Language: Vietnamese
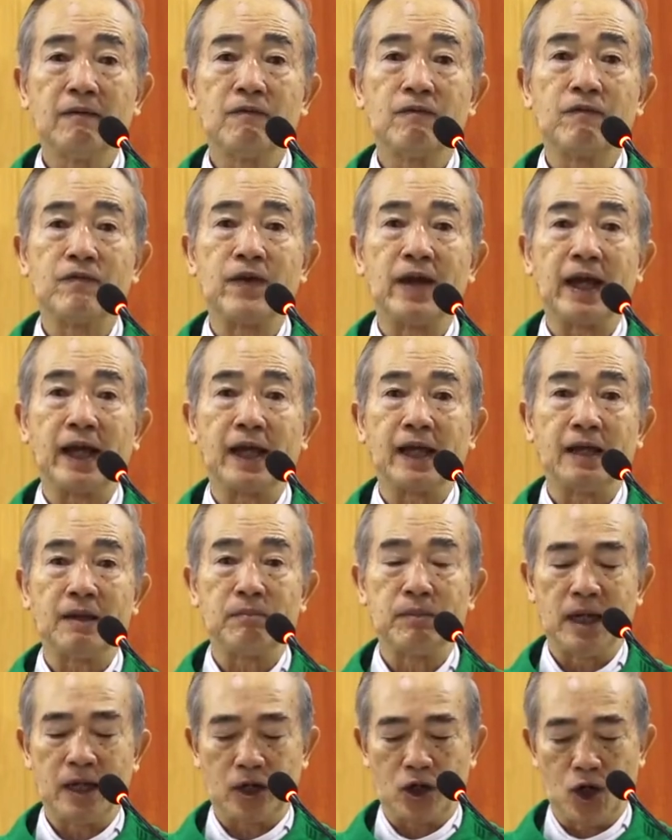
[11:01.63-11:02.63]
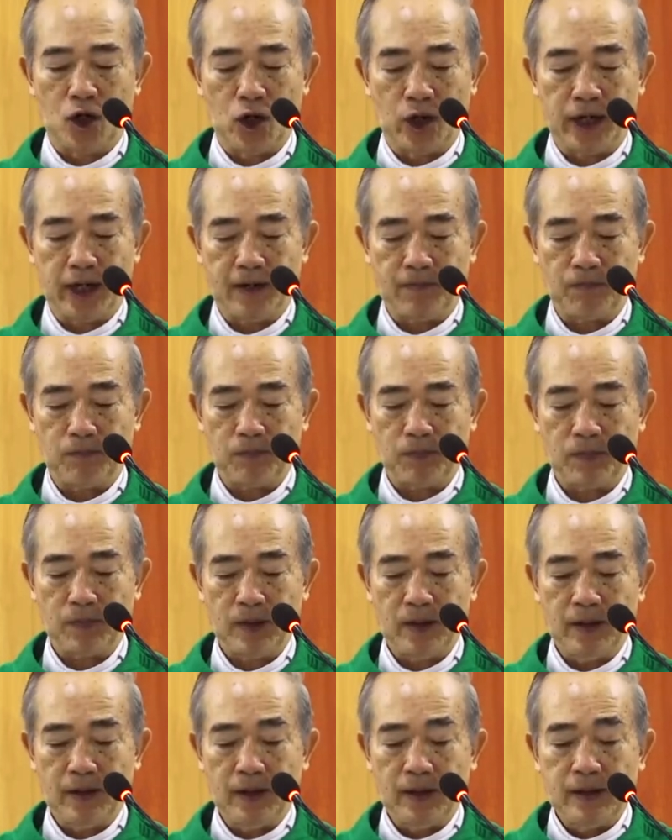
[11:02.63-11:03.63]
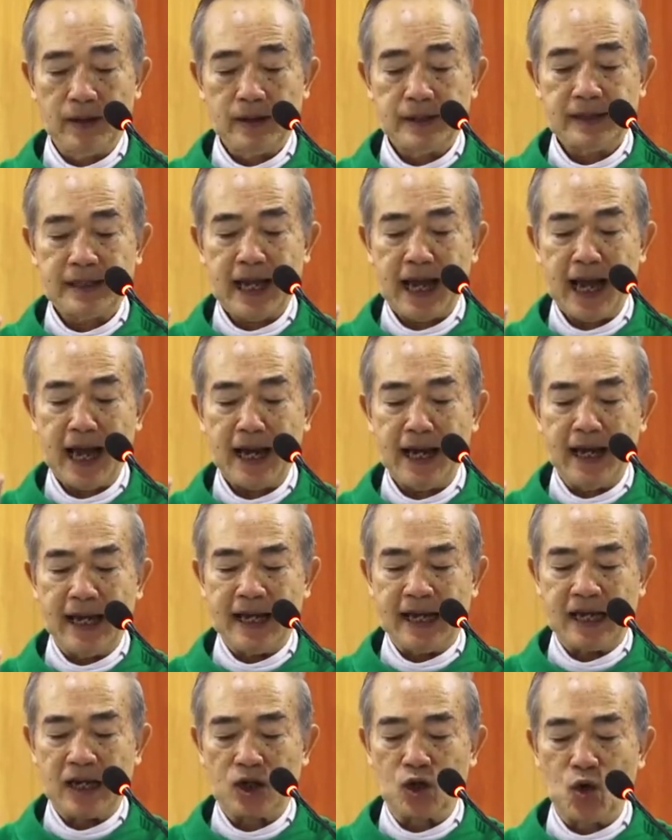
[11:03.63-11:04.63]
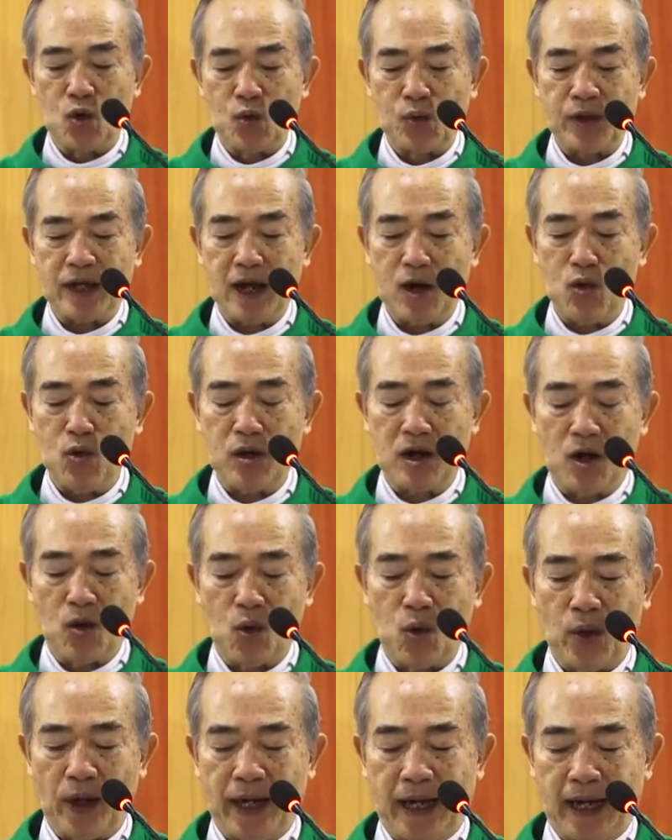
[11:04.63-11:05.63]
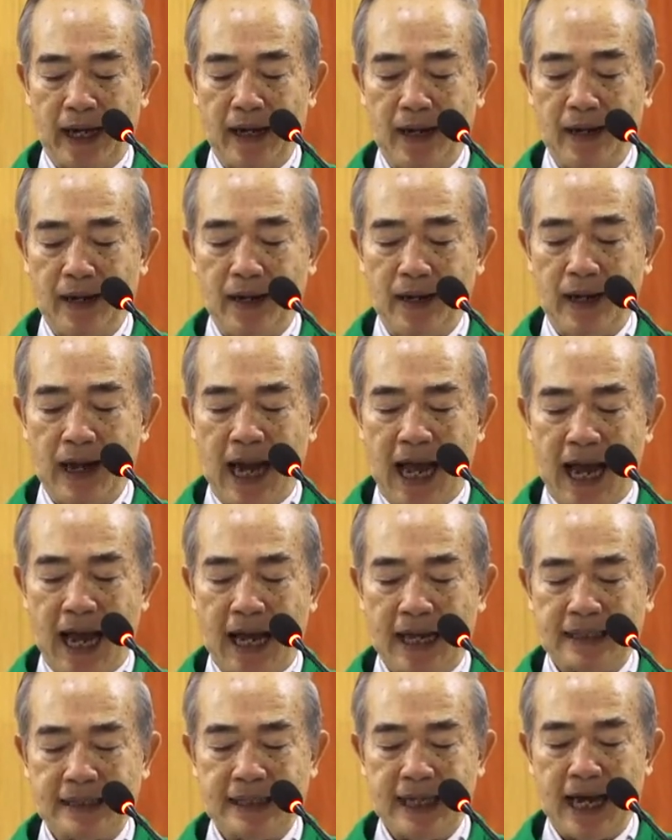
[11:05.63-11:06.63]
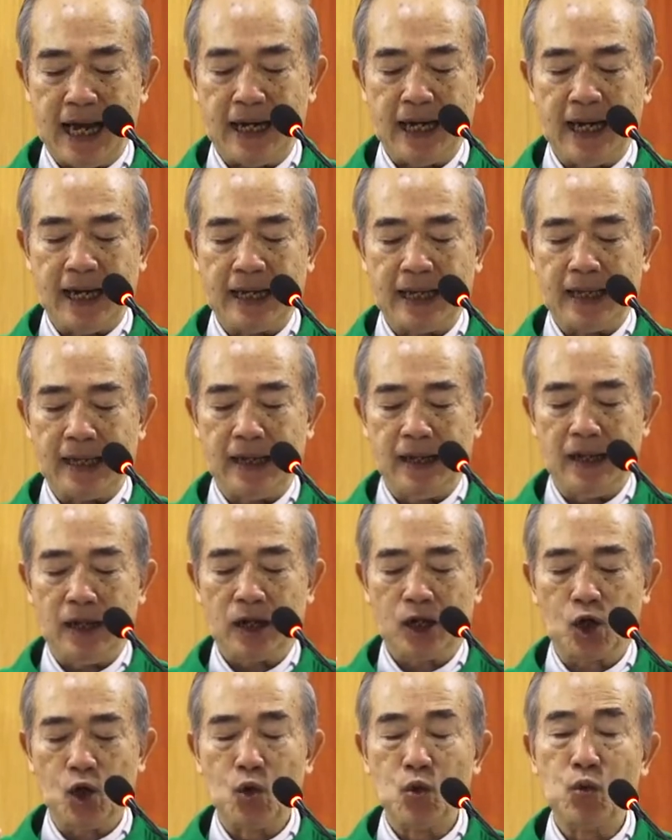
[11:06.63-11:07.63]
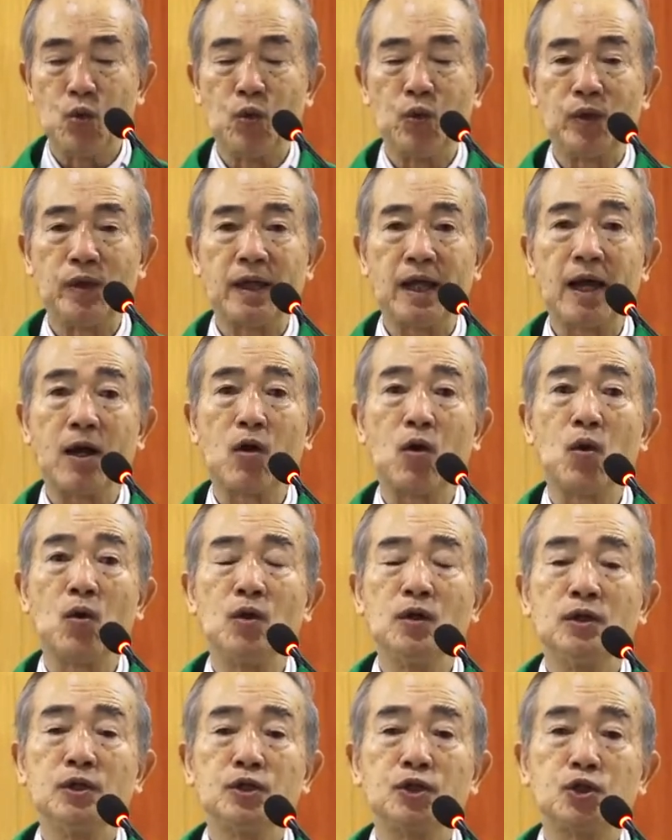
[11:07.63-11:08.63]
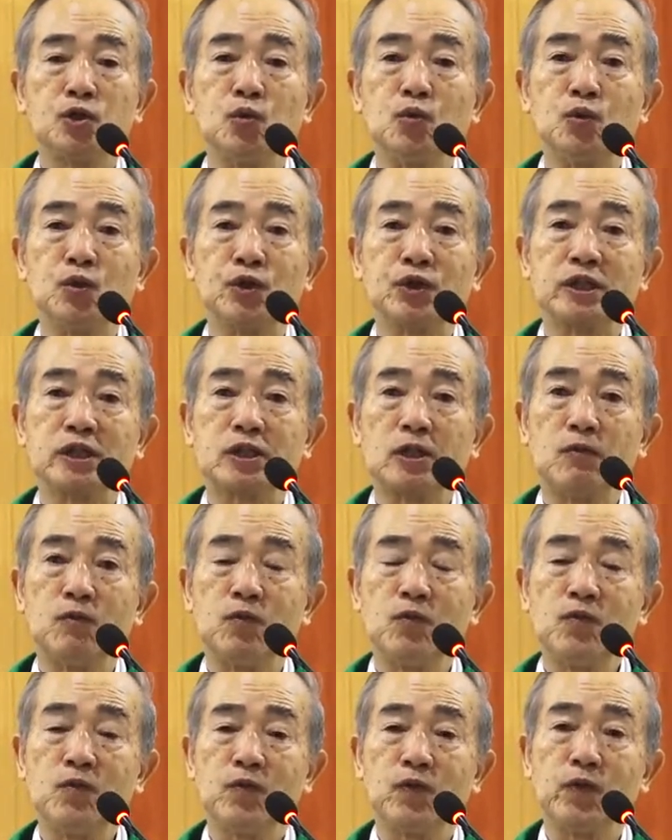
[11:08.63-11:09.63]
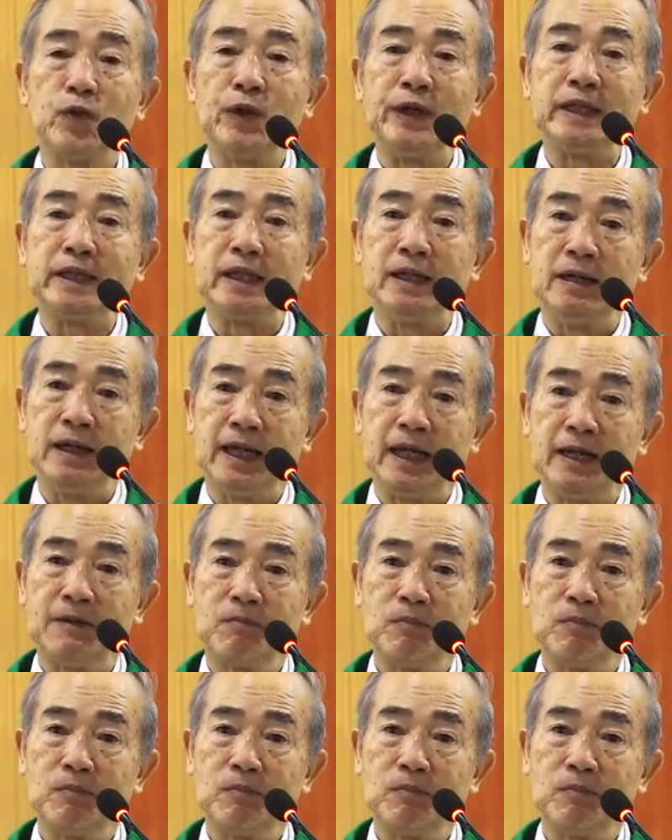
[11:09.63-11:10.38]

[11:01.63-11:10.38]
về kinh minh côi gia đình cùng nhau cầu nguyện là gia đình cùng nhau chung sống vui tươi